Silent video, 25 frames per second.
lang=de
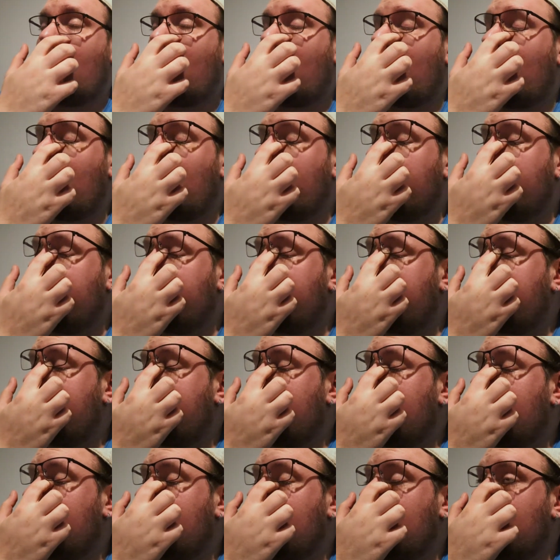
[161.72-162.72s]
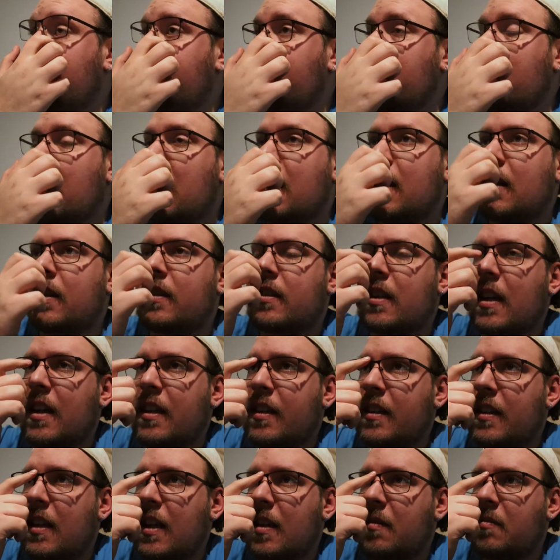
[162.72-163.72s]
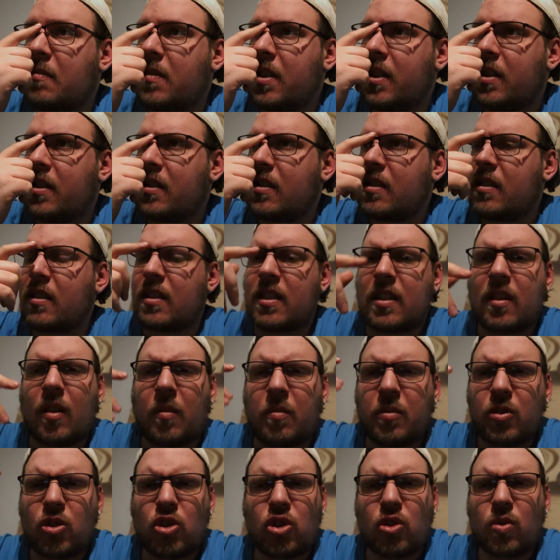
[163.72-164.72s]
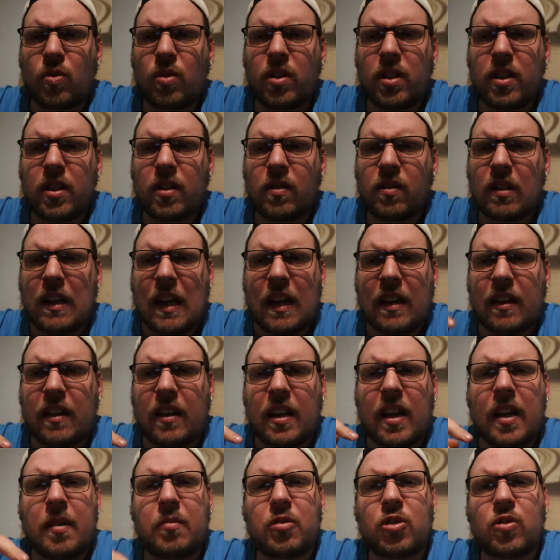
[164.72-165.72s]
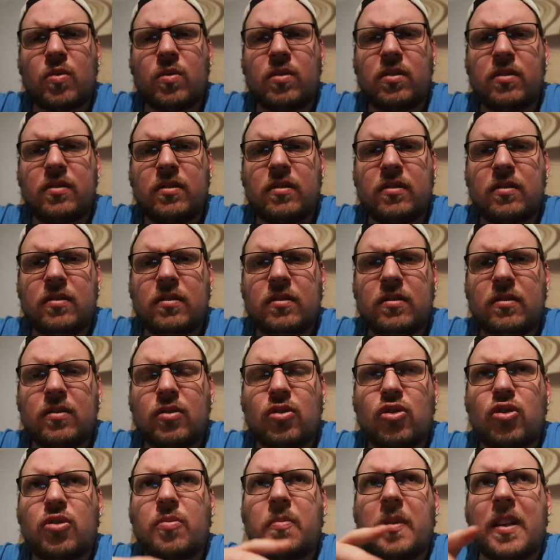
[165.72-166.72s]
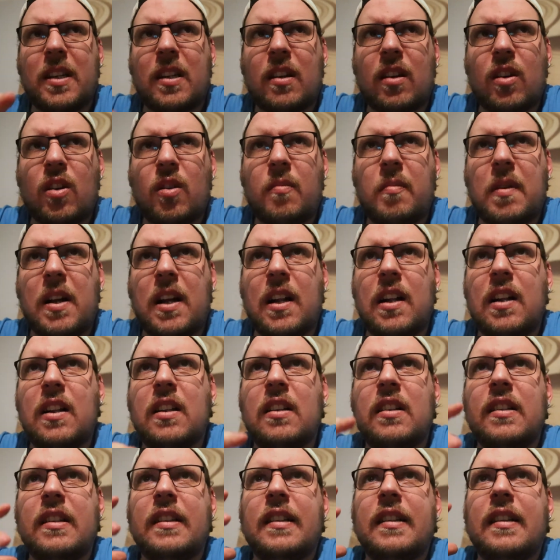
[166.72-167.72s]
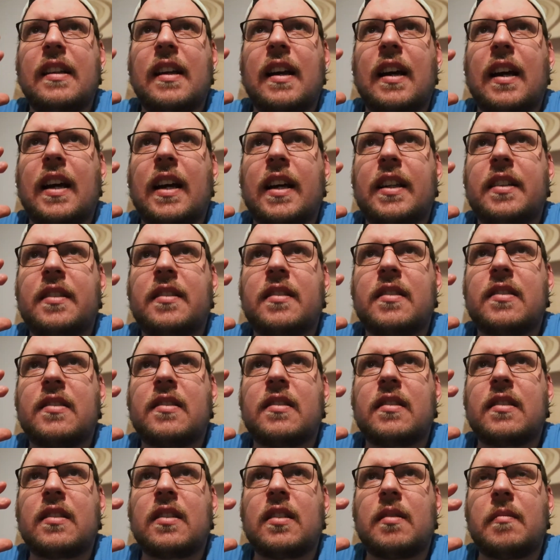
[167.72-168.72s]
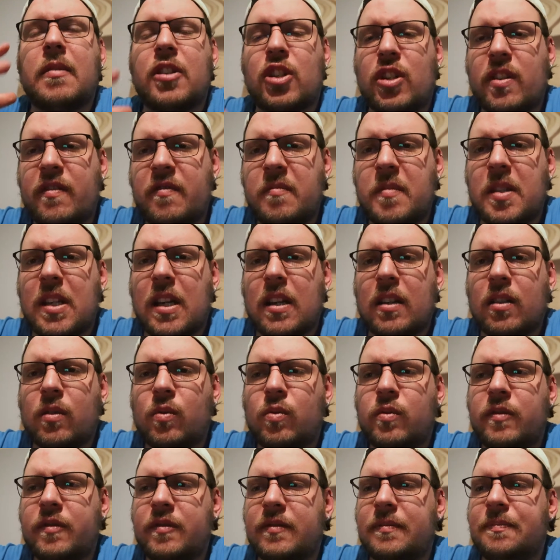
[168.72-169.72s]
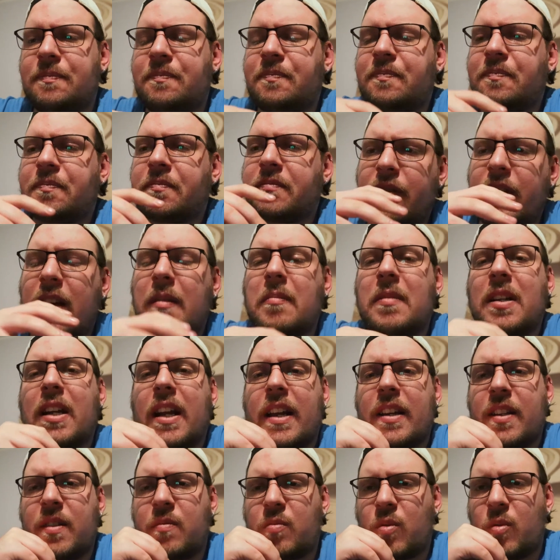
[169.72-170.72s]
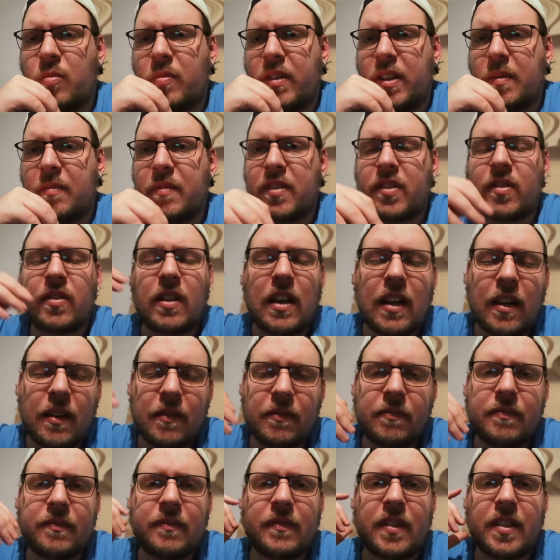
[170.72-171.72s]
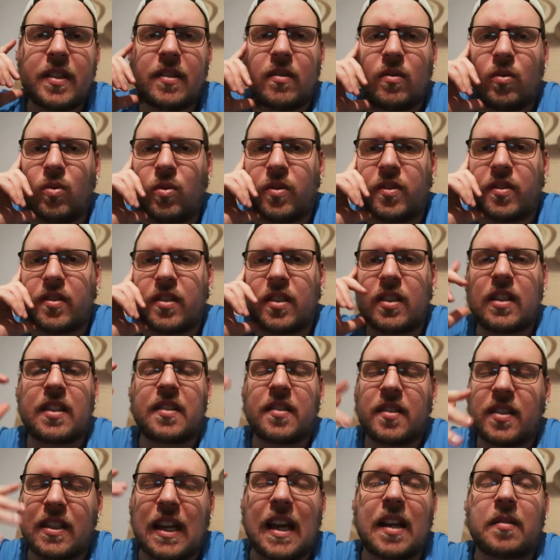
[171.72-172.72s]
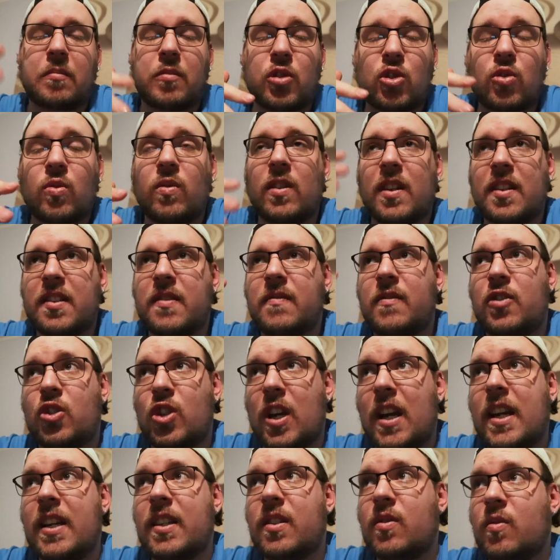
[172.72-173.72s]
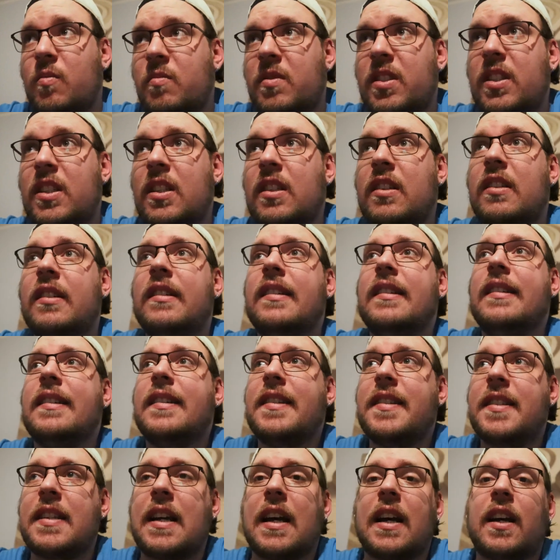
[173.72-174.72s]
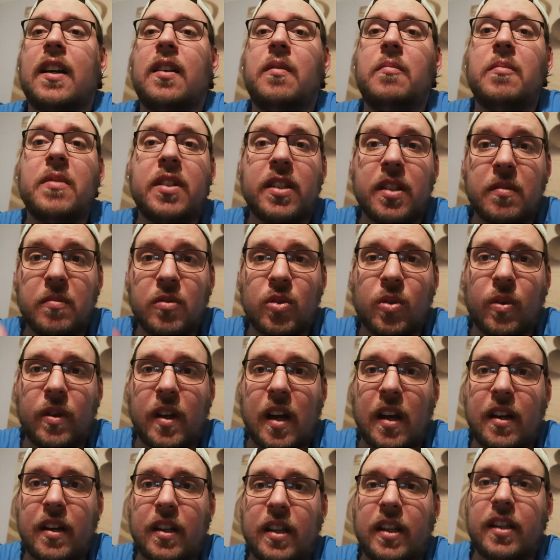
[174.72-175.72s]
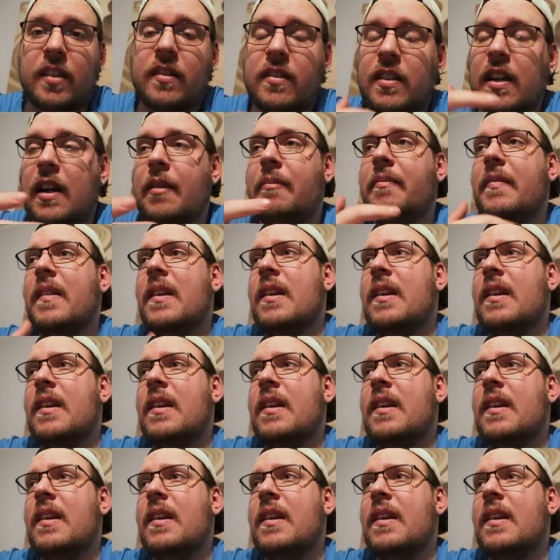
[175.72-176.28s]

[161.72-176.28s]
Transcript: Und ähm, ja, dann hat mich, ich glaube, eine Stunde oder anderthalb Stunden später nochmal hat äh, mein Chef mich angerufen, äh, wir haben ein kleines Problem. Ich so, ja, was ist denn los? Also ich dachte mir schon, dass es wahrscheinlich um die Sache mit dem Trojaner geht, ja.